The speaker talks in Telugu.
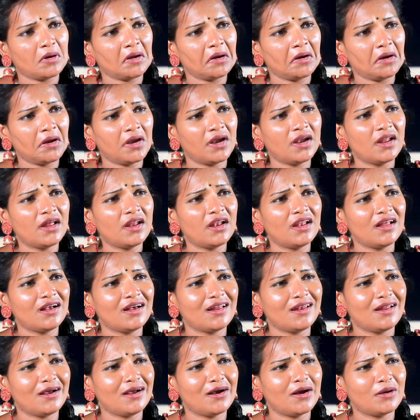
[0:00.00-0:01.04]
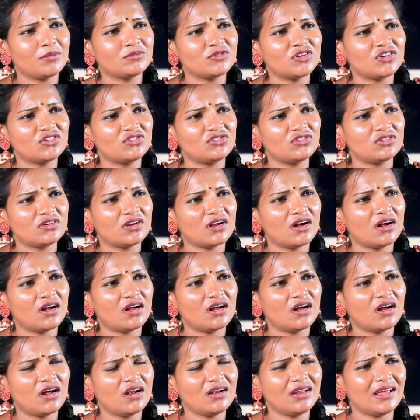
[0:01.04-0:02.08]
పన్నెండేళ్ళకి లగ్గం చేసిరా
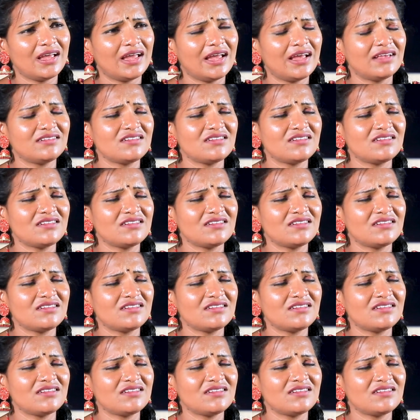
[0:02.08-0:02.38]
అంటే ఏ